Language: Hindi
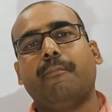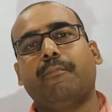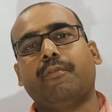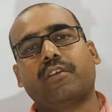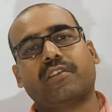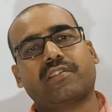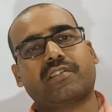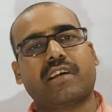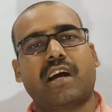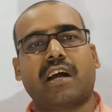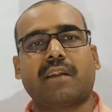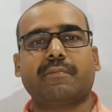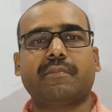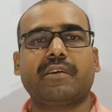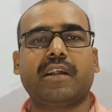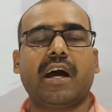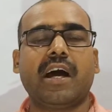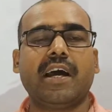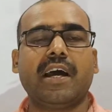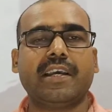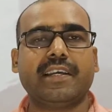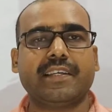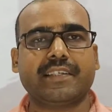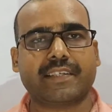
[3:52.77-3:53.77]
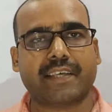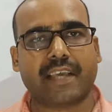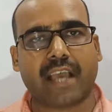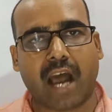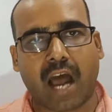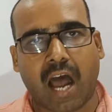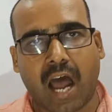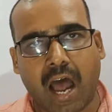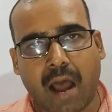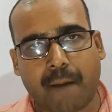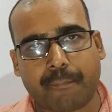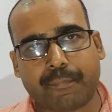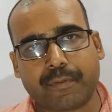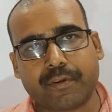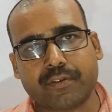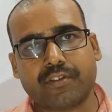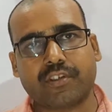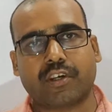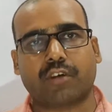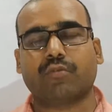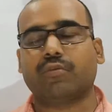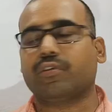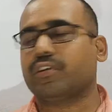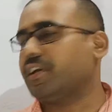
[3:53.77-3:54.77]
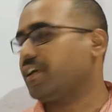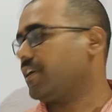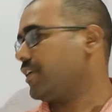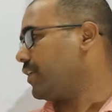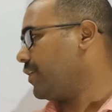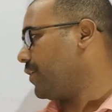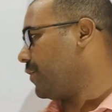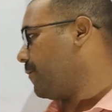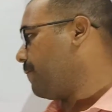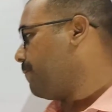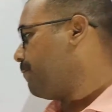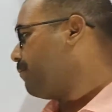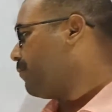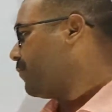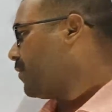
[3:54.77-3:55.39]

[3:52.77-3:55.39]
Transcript: पुरस्कार मिला है इसे आप जरूर देखेंगे